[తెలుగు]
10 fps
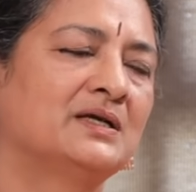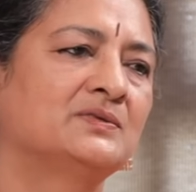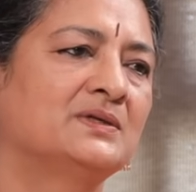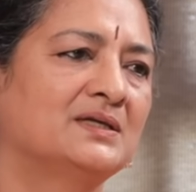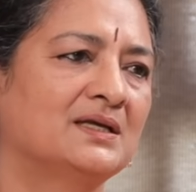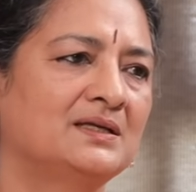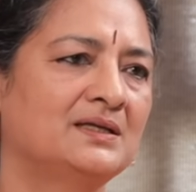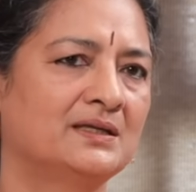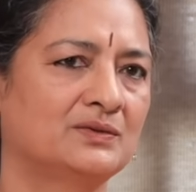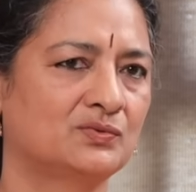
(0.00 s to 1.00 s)
అటువంటి అన్ని
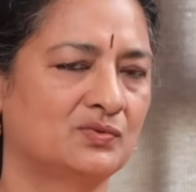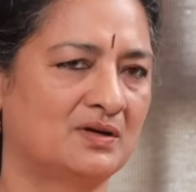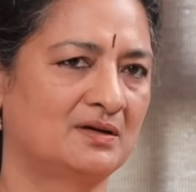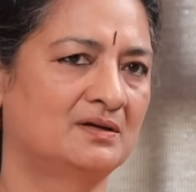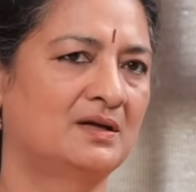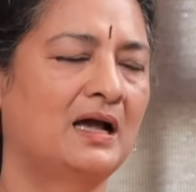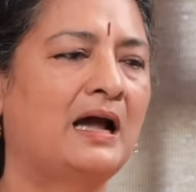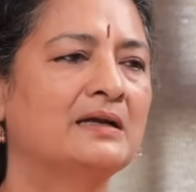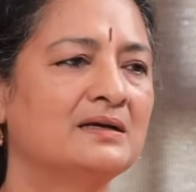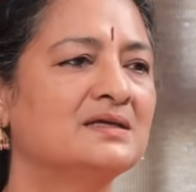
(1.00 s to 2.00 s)
నేను
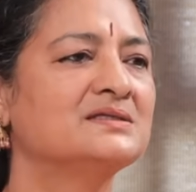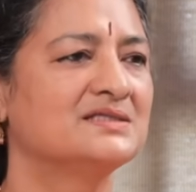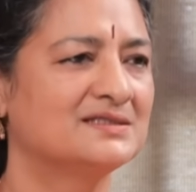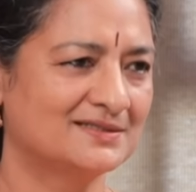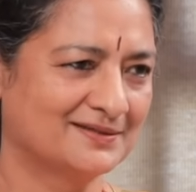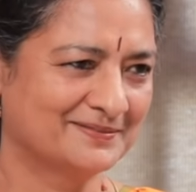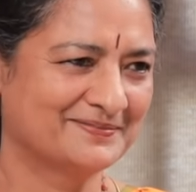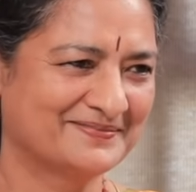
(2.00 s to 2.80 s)
అన్లర్న్ చేశాను